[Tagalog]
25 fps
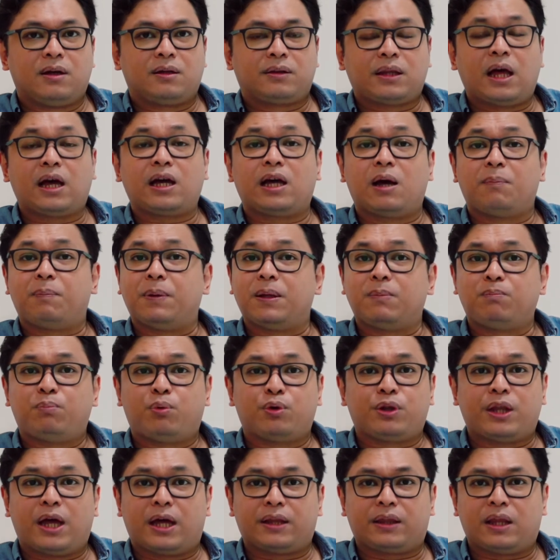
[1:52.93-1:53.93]
Tanggapin
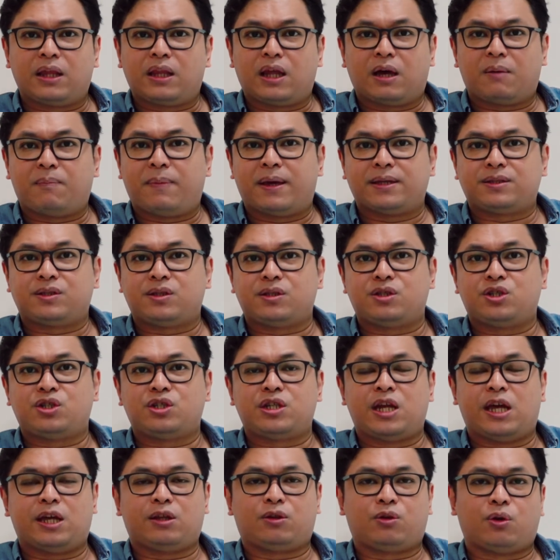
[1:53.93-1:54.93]
po natin ang
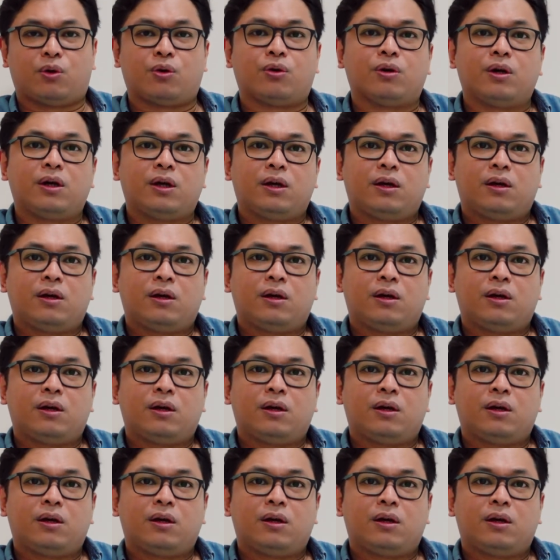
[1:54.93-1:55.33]
message na ito